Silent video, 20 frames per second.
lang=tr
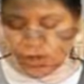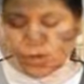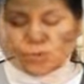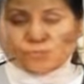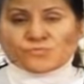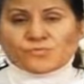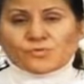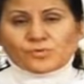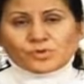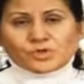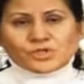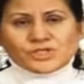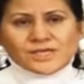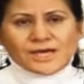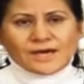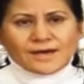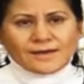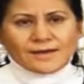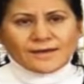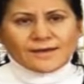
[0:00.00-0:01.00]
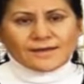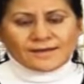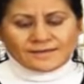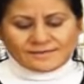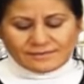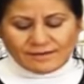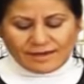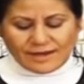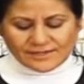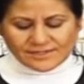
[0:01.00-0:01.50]
Fuhuşa
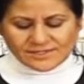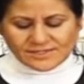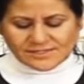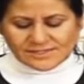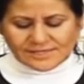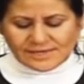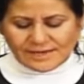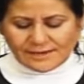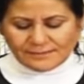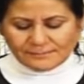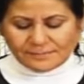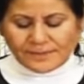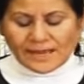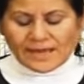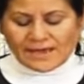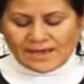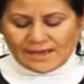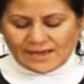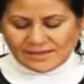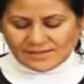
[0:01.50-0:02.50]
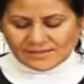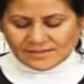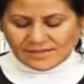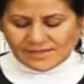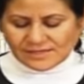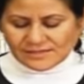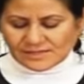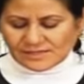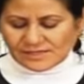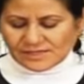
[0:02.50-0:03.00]
tacize,
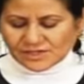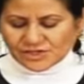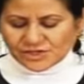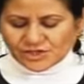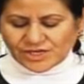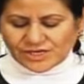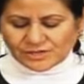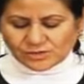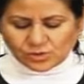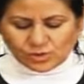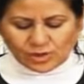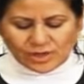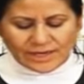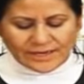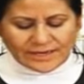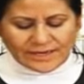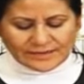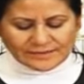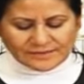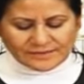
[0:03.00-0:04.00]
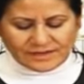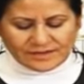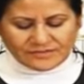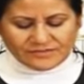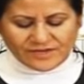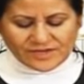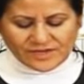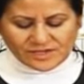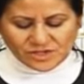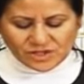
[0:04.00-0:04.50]
enses ilişkiye zorlanan
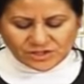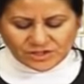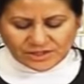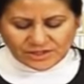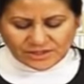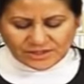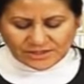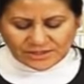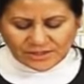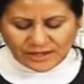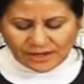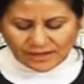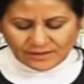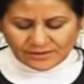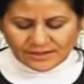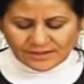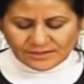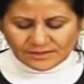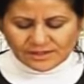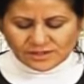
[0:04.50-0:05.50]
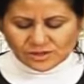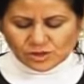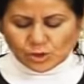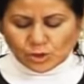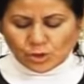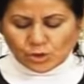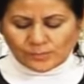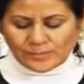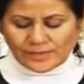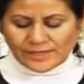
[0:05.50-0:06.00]
ve yaşadıklarını anlattıkça
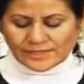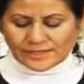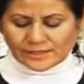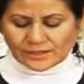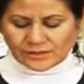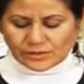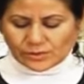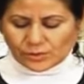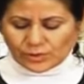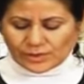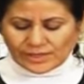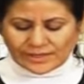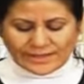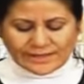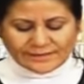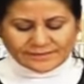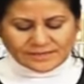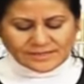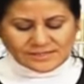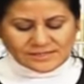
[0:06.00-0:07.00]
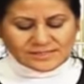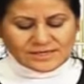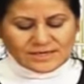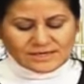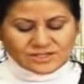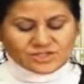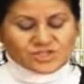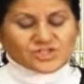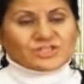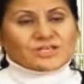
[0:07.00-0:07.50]
ölüme yollanan
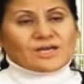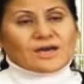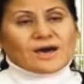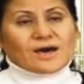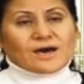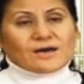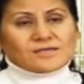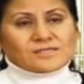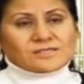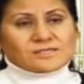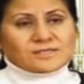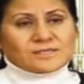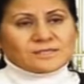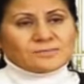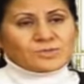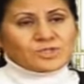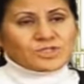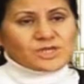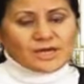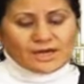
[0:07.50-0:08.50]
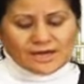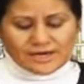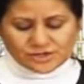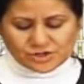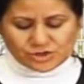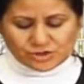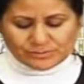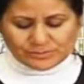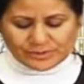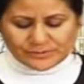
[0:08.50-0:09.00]
kızlar için ağzını bıçak
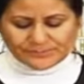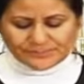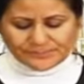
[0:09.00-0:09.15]
açtı mı?